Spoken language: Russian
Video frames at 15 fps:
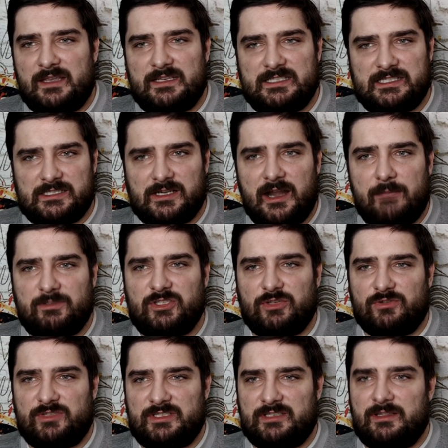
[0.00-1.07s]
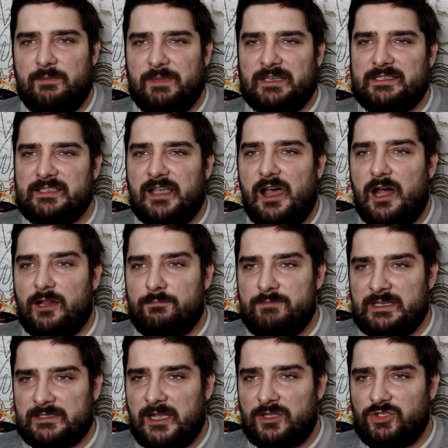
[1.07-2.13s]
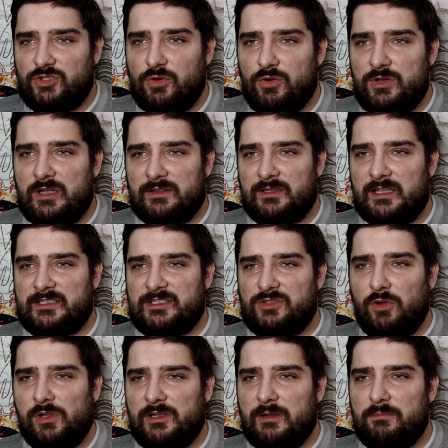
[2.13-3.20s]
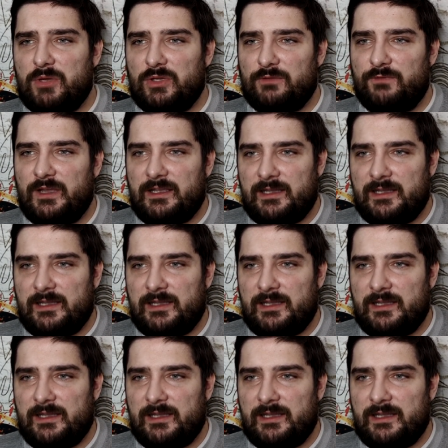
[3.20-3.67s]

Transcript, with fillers: Сраптус написал, Миранчук настолько был в